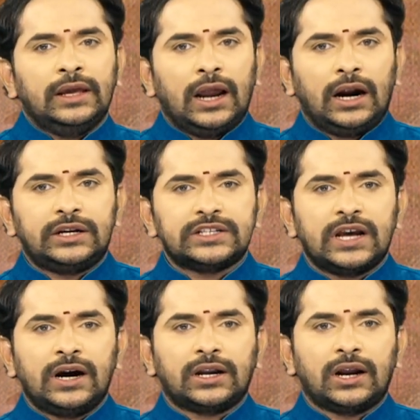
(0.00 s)
ఇలాంటి
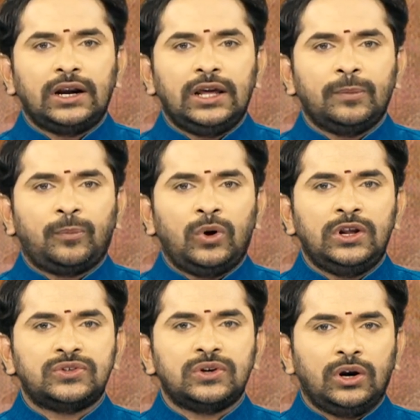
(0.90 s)
సంఘటనల్ని
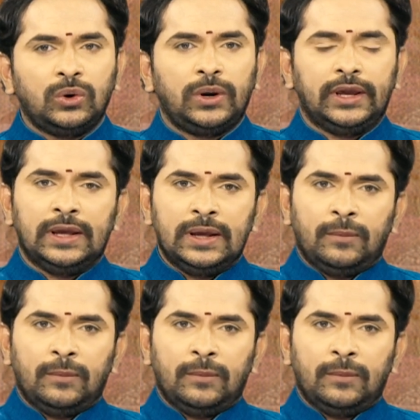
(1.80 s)
పోలీసులు అడ్డుకుని